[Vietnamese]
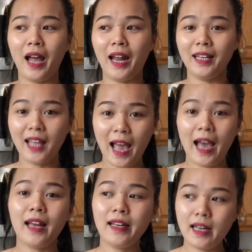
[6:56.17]
Ảnh thà
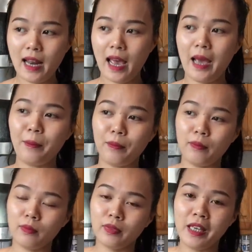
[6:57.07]
ảnh đi làm
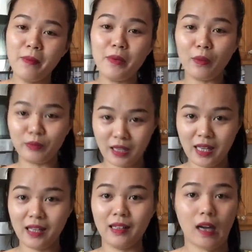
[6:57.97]
kiếm đồng
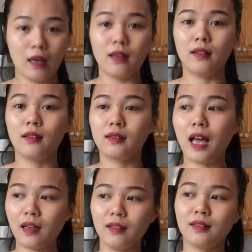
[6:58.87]
tiền, cực
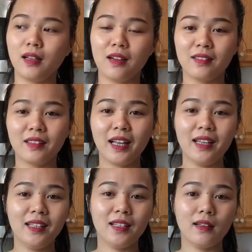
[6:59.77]
thân, cực
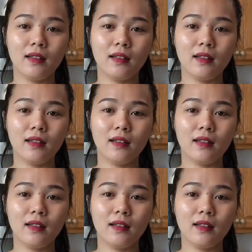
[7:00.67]
cái